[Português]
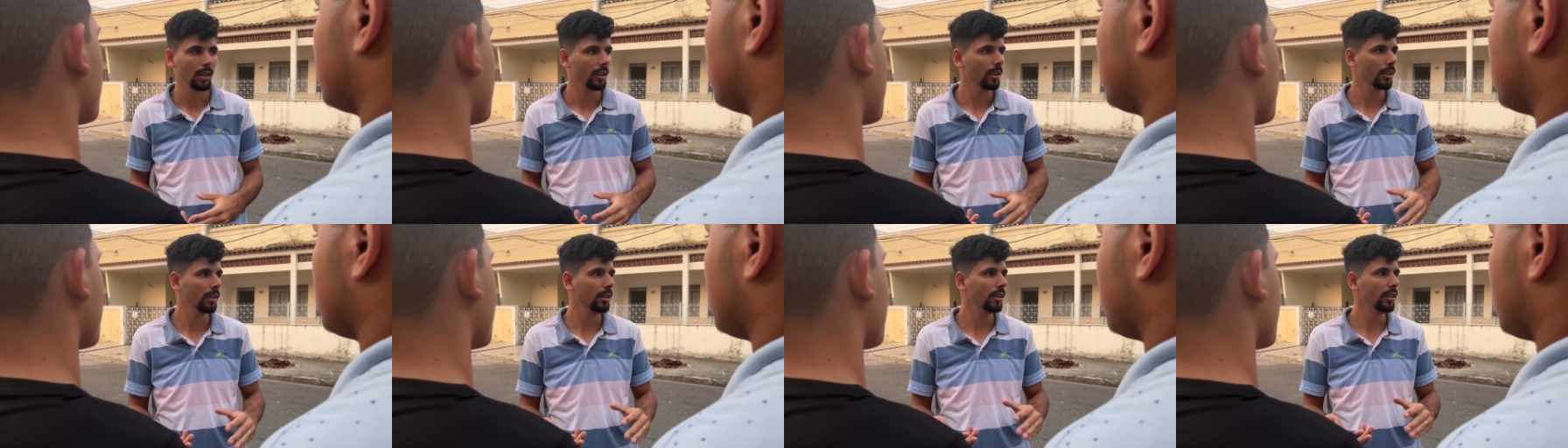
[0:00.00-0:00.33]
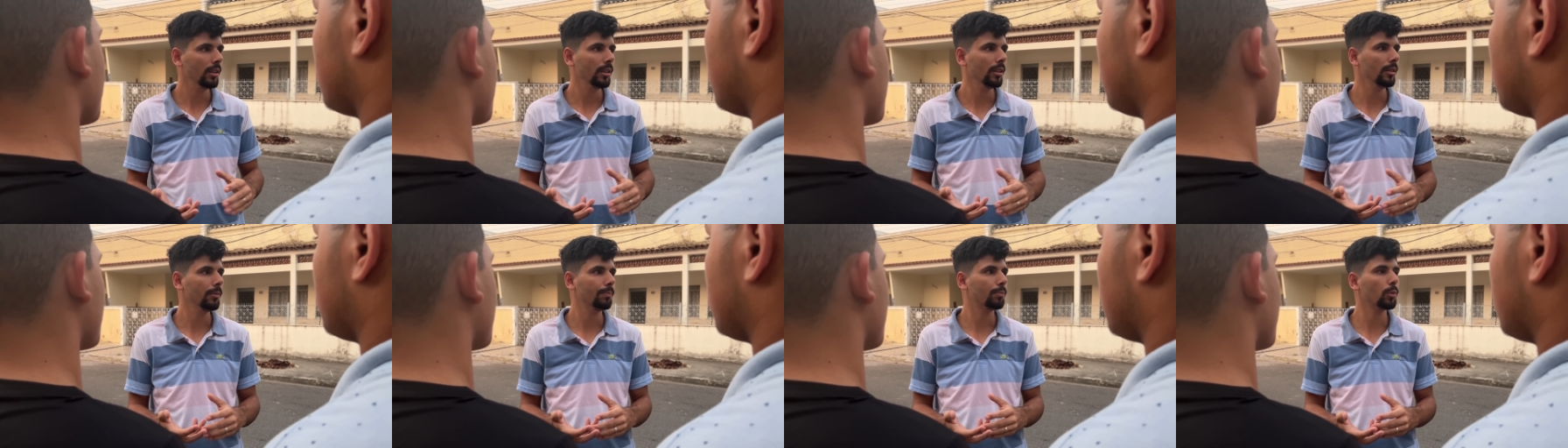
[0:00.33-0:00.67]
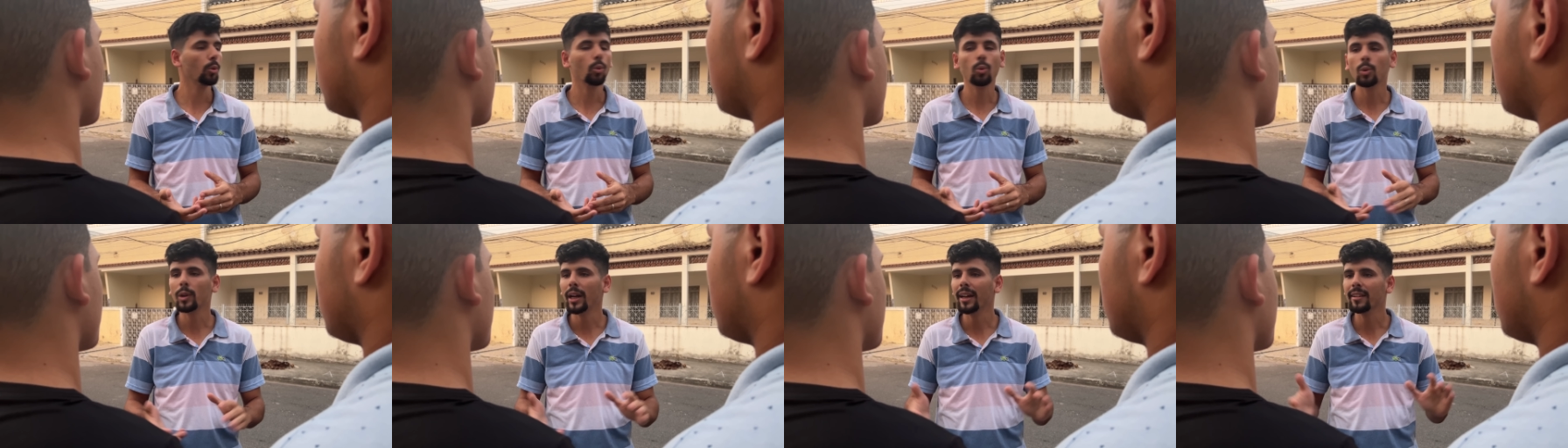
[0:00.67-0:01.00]
e
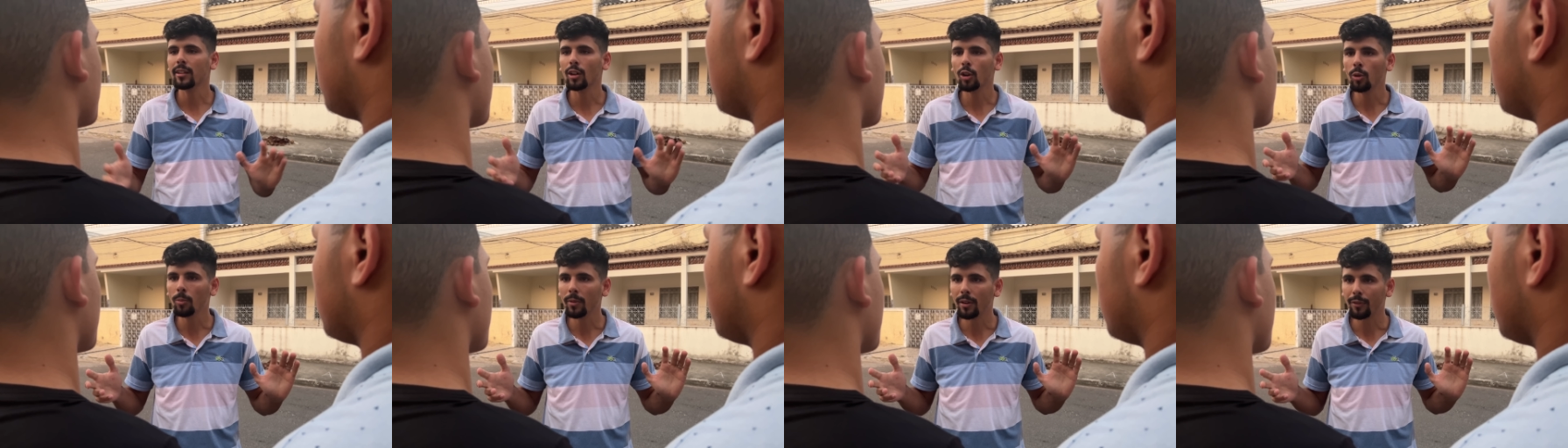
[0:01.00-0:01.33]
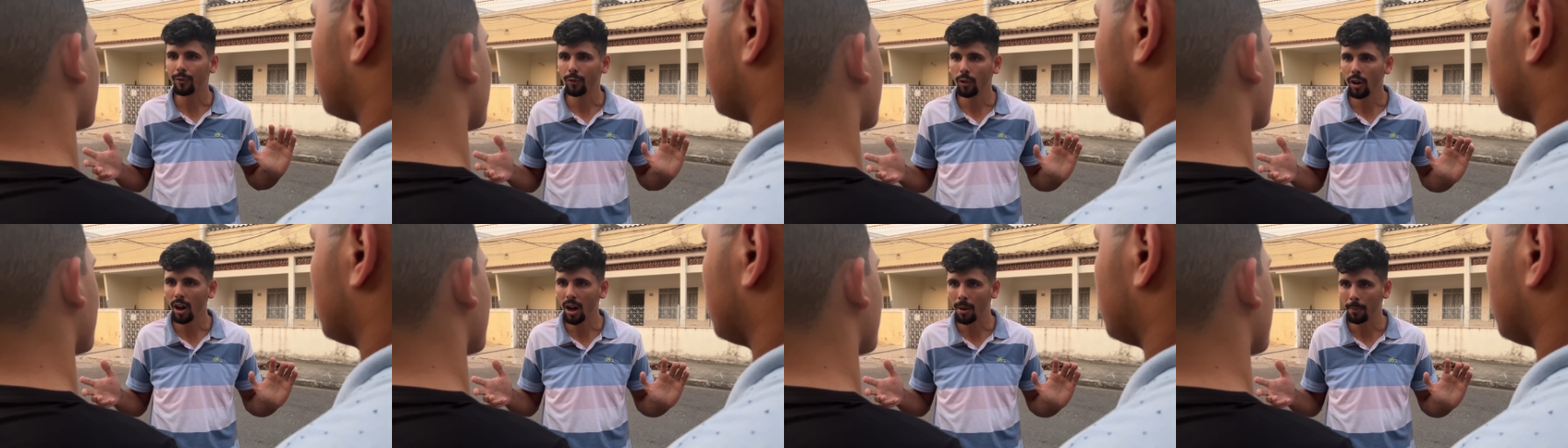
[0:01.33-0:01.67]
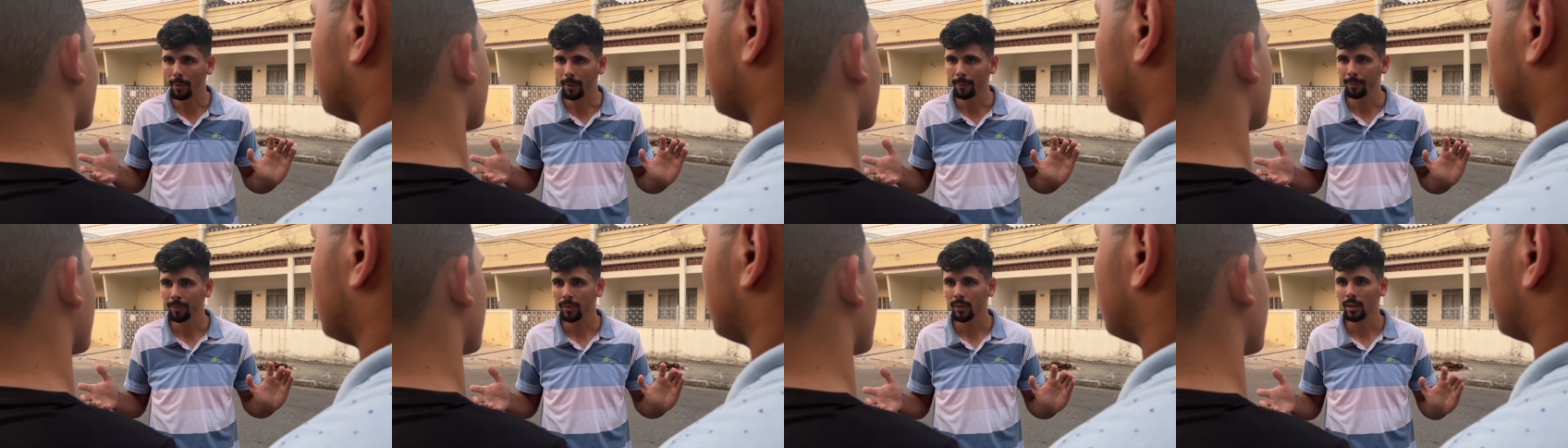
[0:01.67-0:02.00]
procurasse alguma forma,
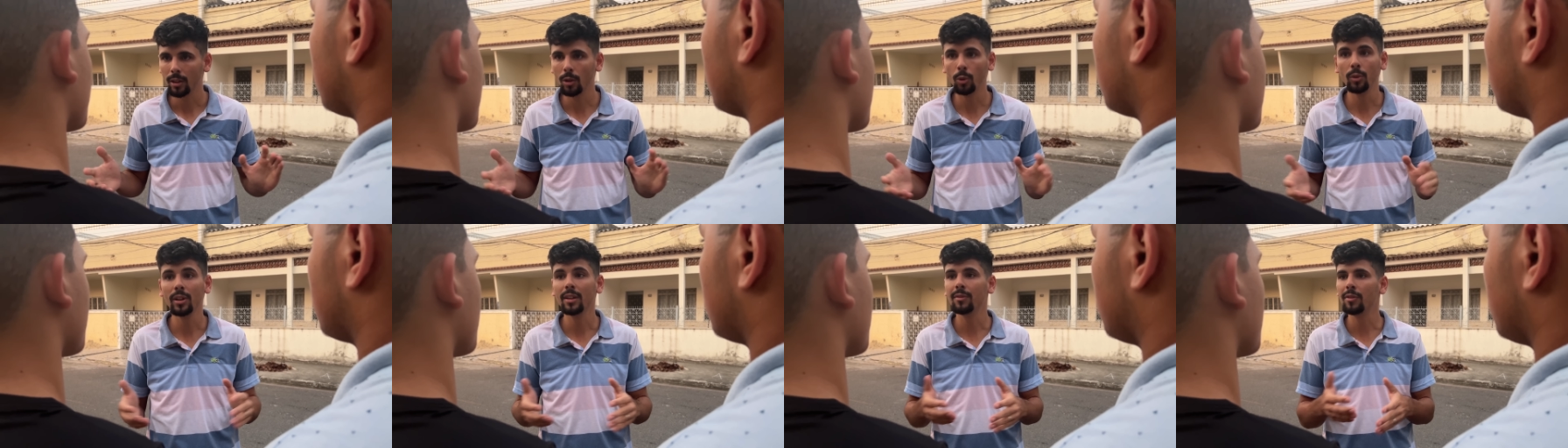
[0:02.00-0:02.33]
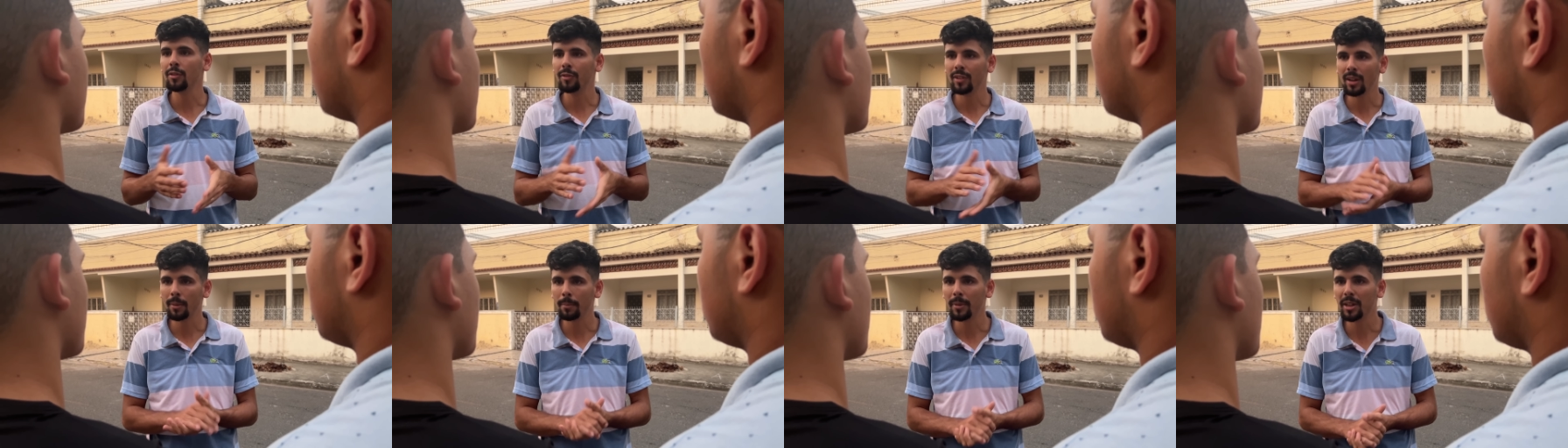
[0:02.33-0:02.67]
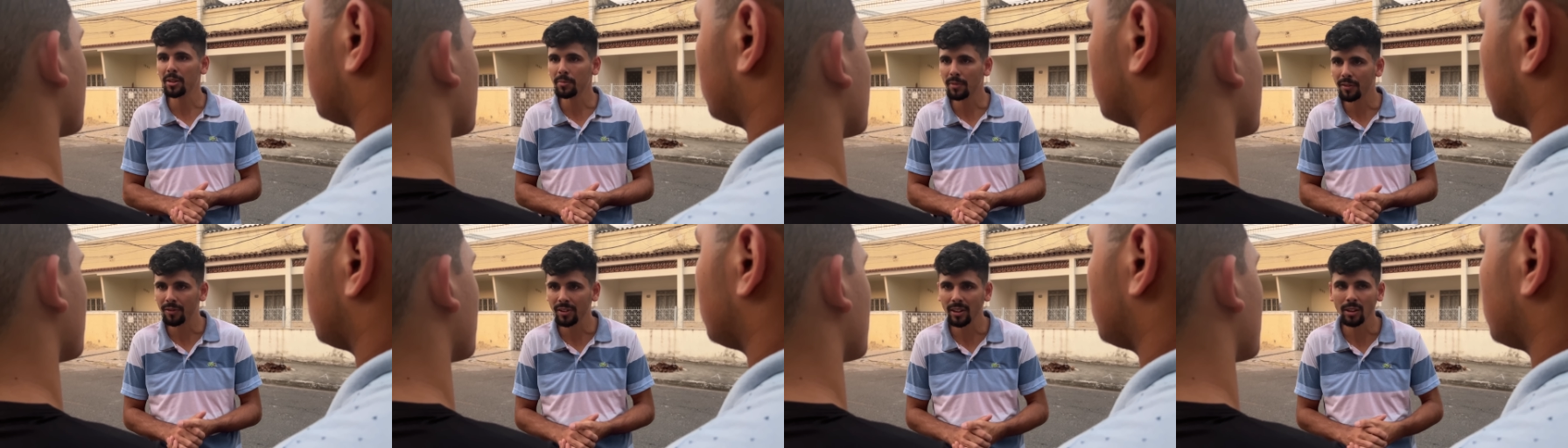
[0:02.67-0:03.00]
eu ia viver a
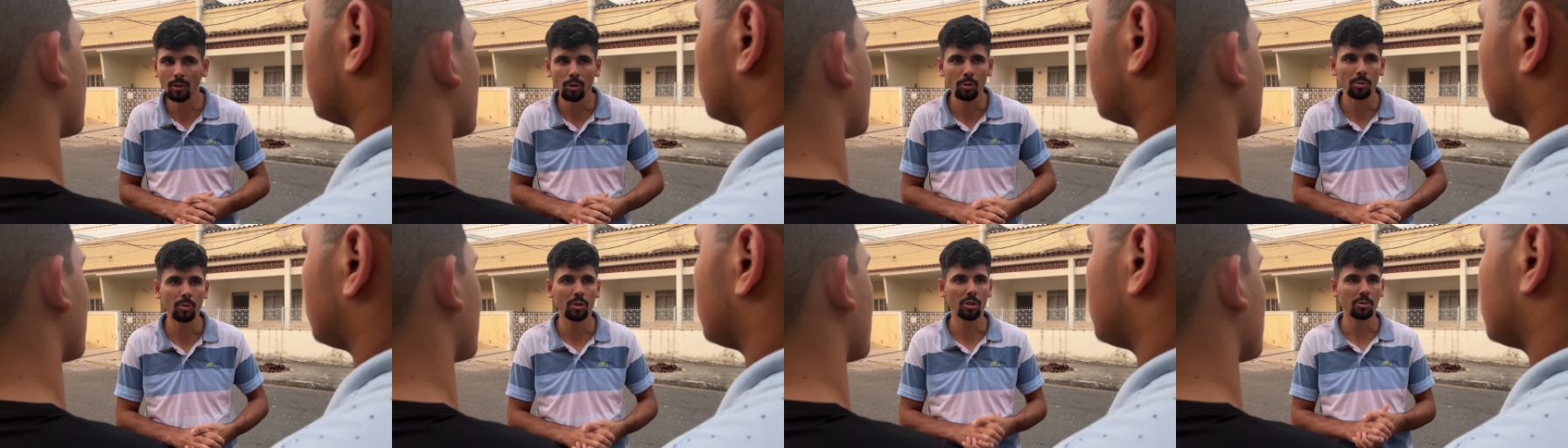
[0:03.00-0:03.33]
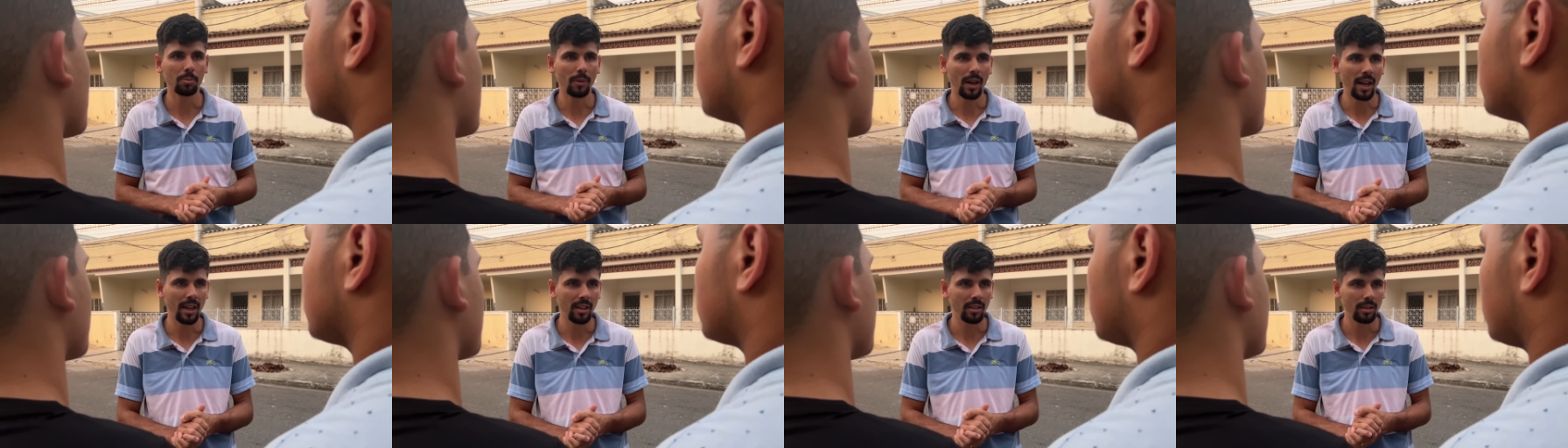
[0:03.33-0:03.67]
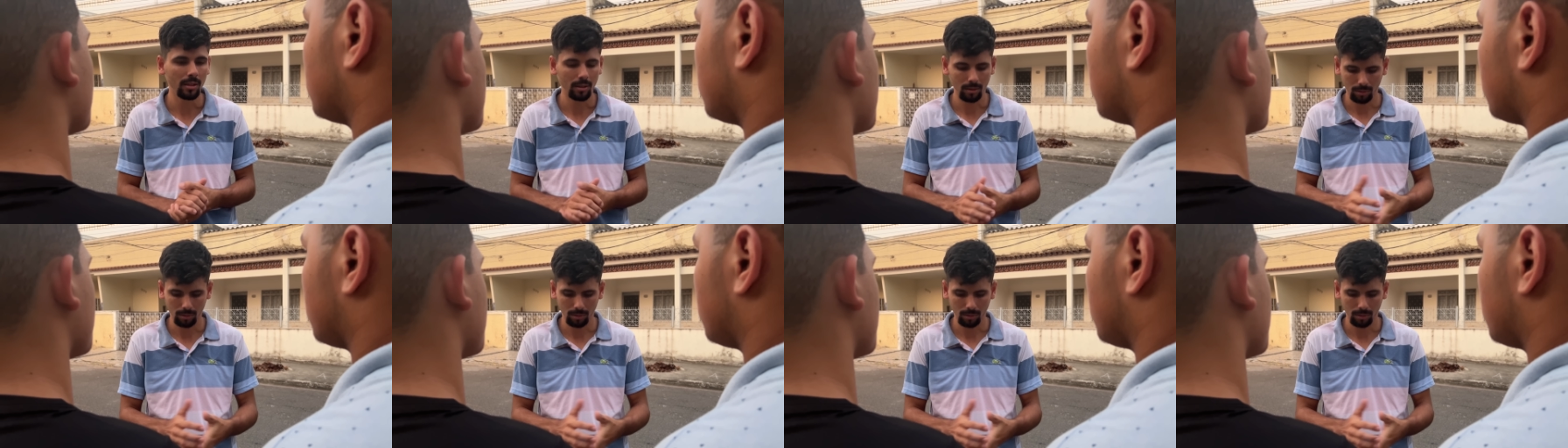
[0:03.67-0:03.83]
mesma vida dos meus pais,